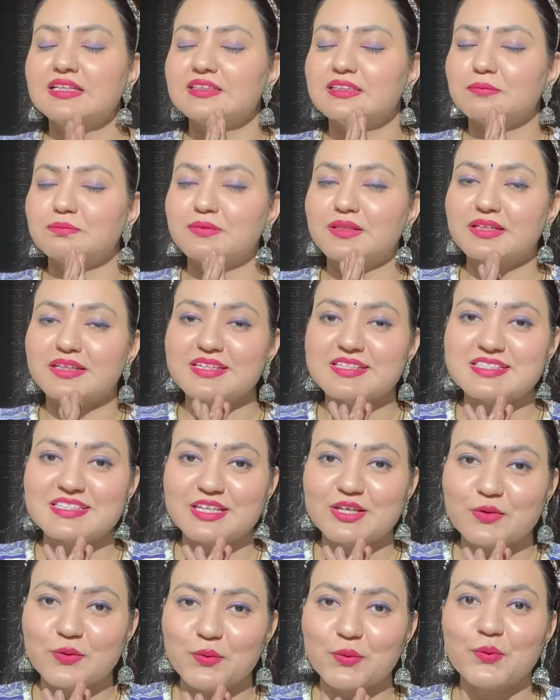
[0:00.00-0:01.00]
तब तक
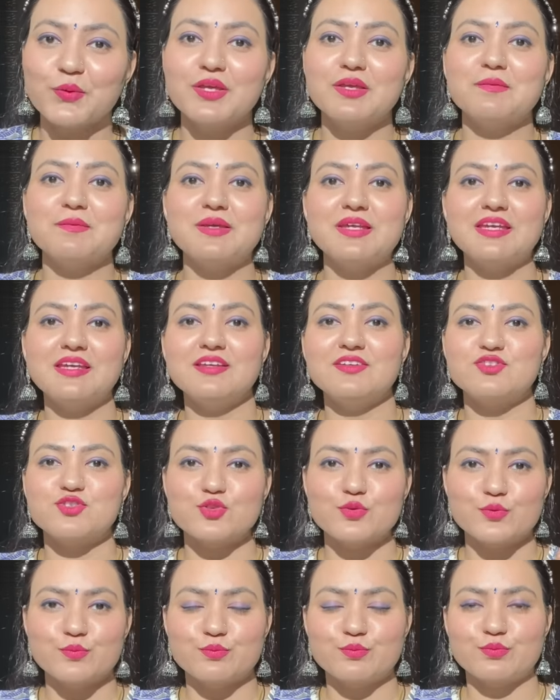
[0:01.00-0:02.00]
इसकी कोई भी
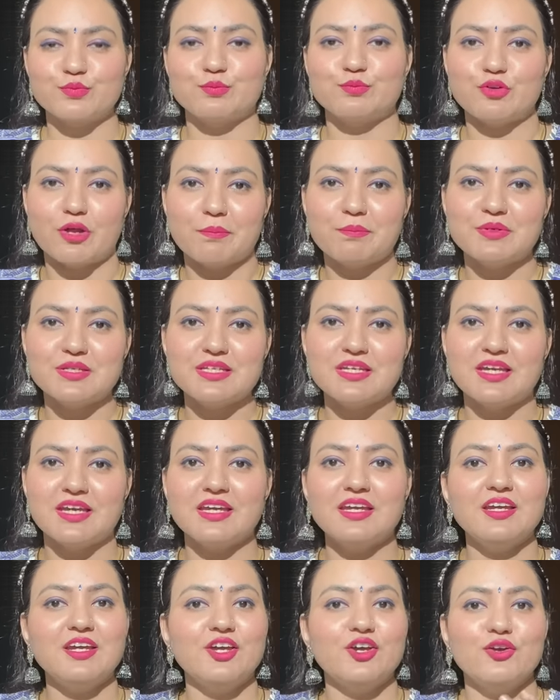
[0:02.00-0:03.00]
जो प्रॉपर्टी
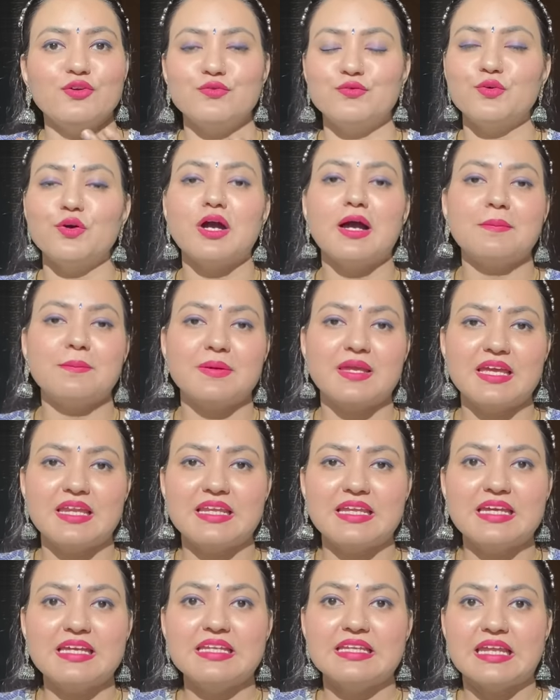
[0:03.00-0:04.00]
है वो आपके
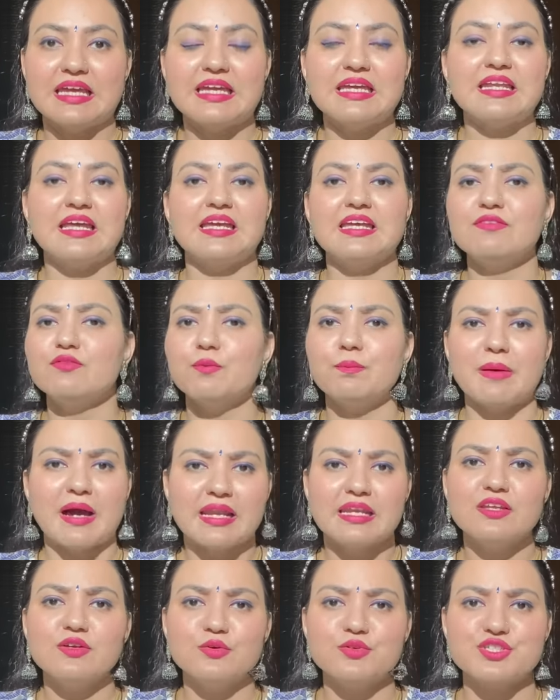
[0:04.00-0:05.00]
लिए नहीं रहेगी वो
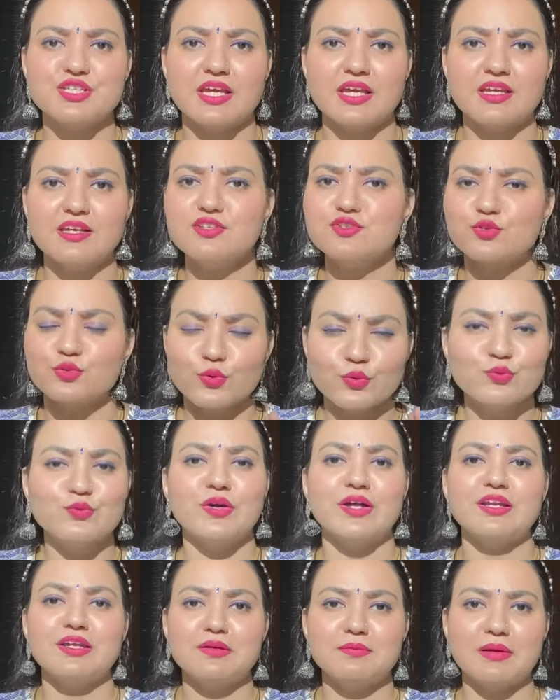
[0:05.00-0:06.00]
पानी हो जाएगी सो डोंट
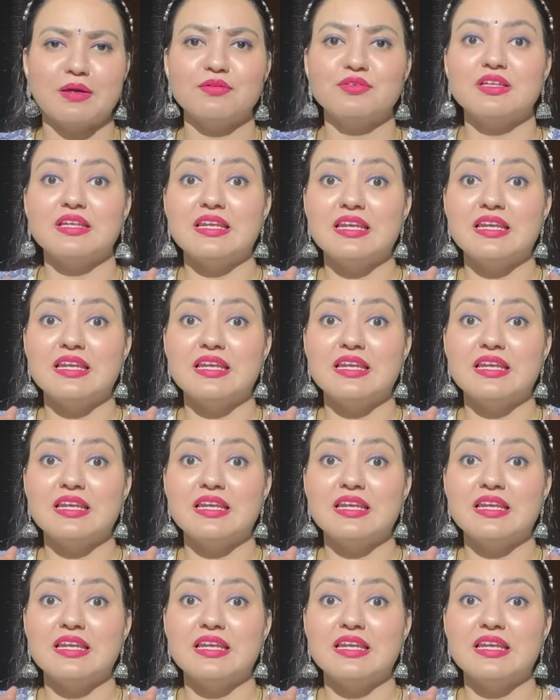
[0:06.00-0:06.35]
वरी अबाउट द